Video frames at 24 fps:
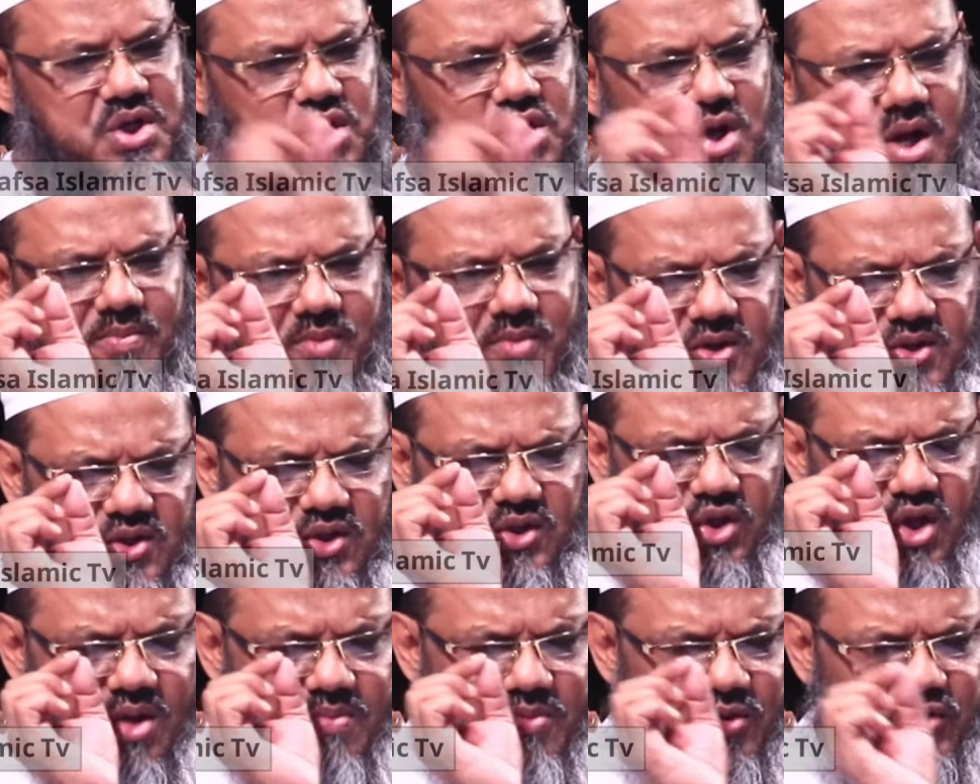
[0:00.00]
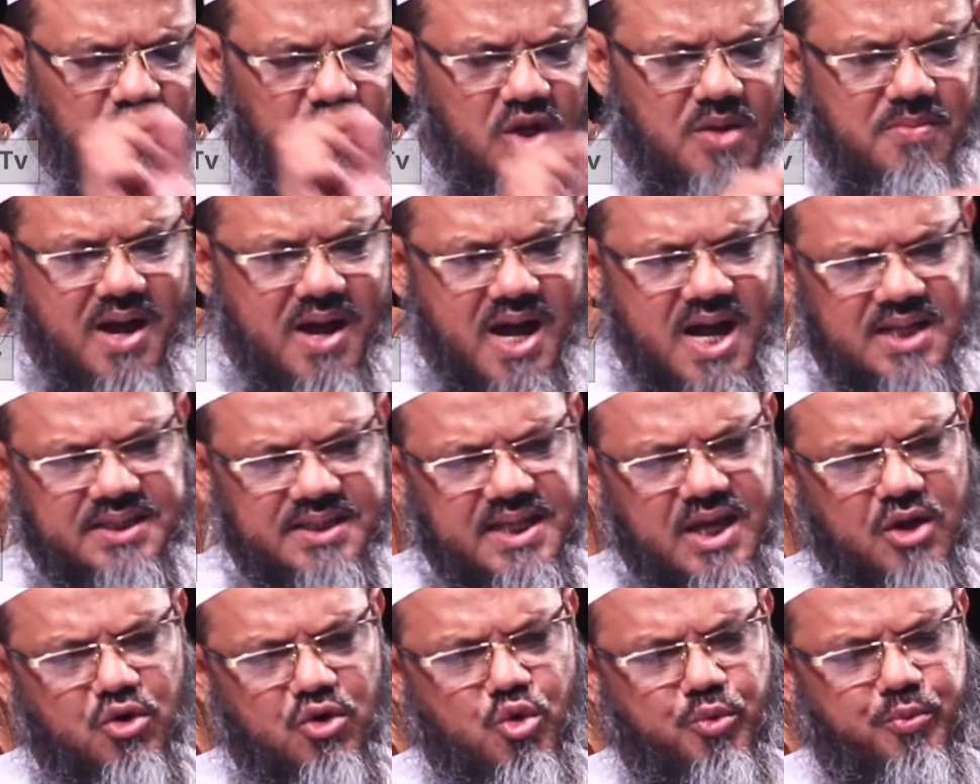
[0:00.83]
সমস্ত
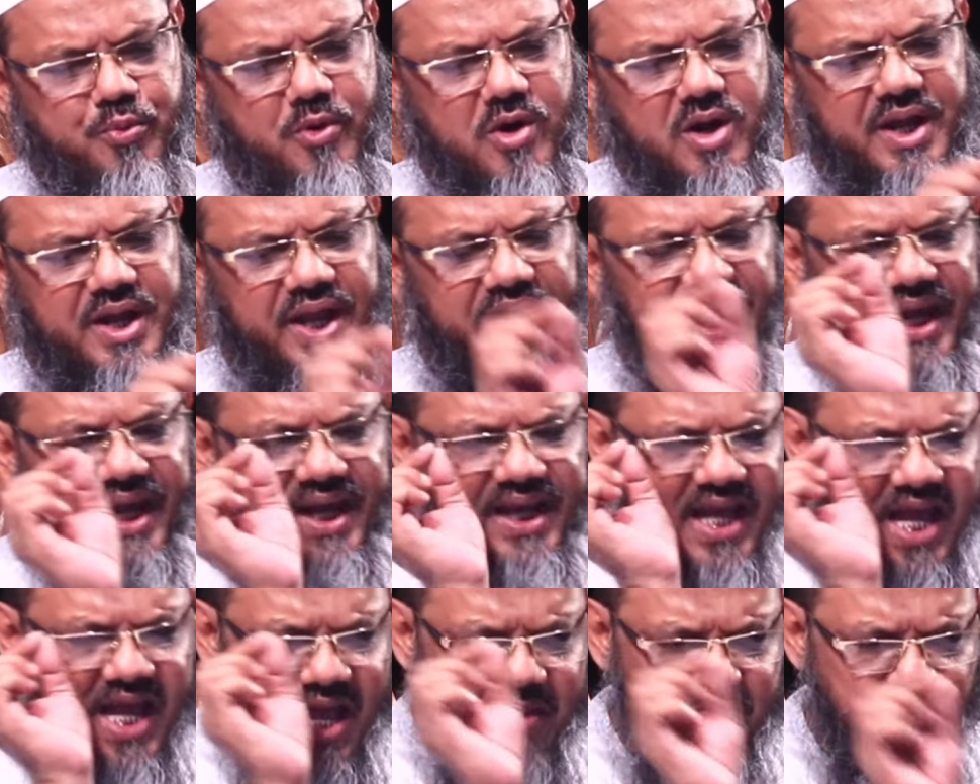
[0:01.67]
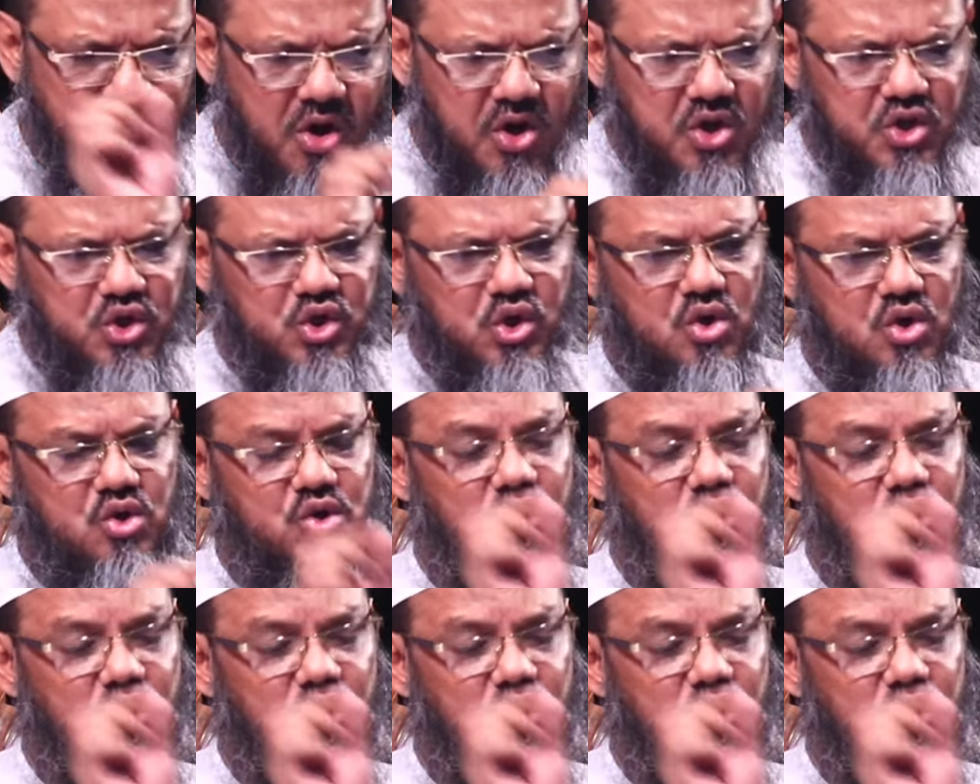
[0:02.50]
মুসলমানদের উপরে এলেম অর্জন